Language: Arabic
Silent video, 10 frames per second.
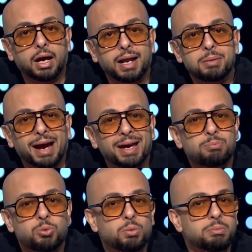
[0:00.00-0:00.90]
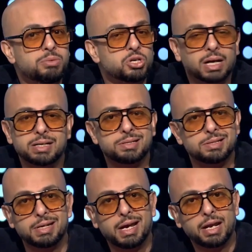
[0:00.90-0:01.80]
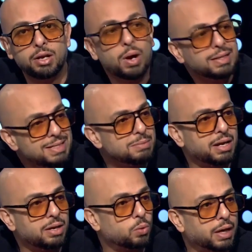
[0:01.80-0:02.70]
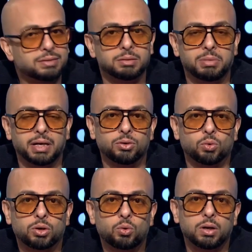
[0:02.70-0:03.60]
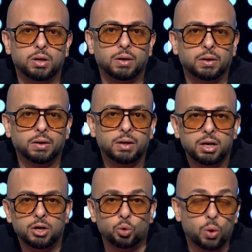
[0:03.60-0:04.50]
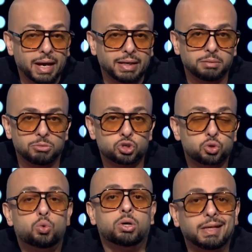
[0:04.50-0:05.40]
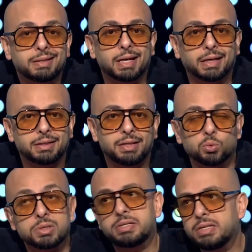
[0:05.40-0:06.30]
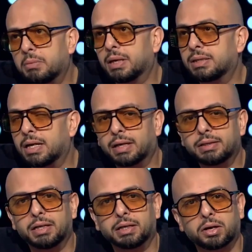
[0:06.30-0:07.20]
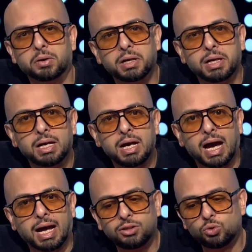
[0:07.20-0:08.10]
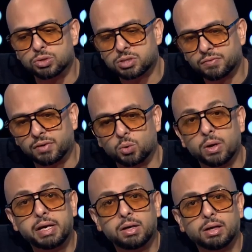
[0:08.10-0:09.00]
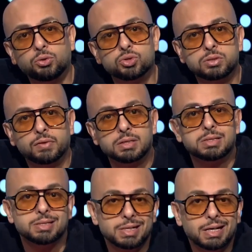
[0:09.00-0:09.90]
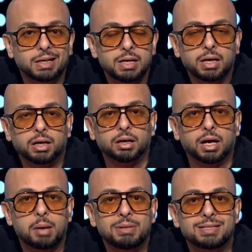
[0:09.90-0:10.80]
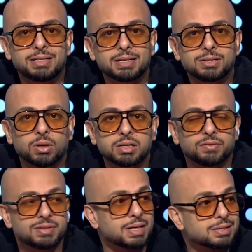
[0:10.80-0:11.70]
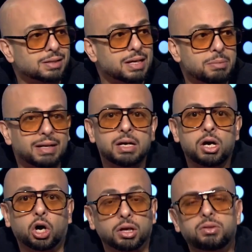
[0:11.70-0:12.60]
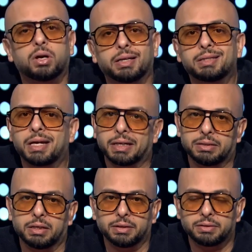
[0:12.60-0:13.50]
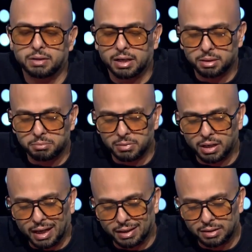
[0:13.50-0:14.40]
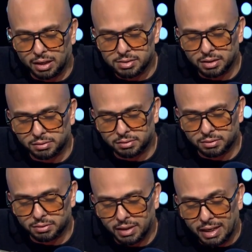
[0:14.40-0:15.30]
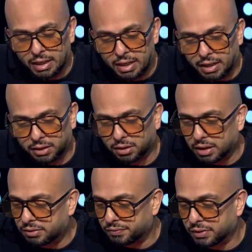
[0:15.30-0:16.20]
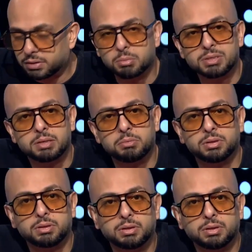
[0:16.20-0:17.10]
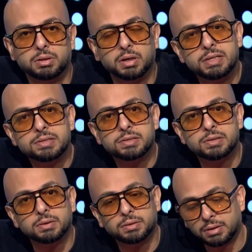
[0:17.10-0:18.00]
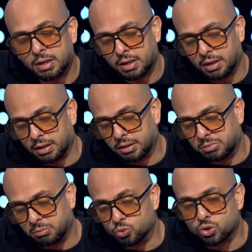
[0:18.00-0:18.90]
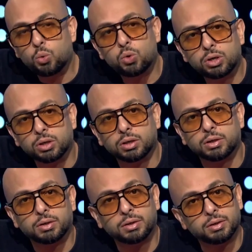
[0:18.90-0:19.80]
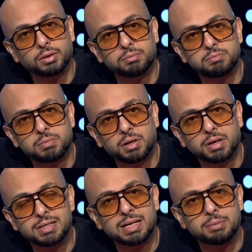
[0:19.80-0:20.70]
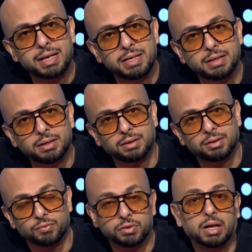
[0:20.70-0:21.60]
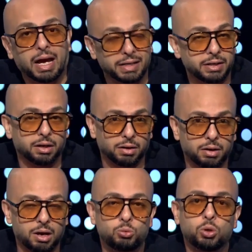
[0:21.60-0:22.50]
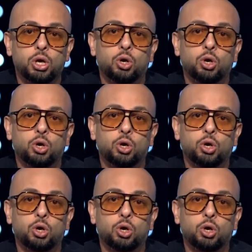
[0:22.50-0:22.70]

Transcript: انا بحبه بشكل استثنائي لانه اديب لانه كاتب لانه رجل روائي مشهور جدا جدا وسيم جدا جدا كان راجل عنده الصفه الروائيه وعنده الصفه السياسيه كعمل سياسي وللاسف السياسه دايما خطره جدا جدا جدا انا من الحاجات اللي حصلت ان انا اختلطت في فتره مثلا برئيس آه، بمصور آه، آه، الرئيس اللبناني آه، رفيق الحريري الله يرحمه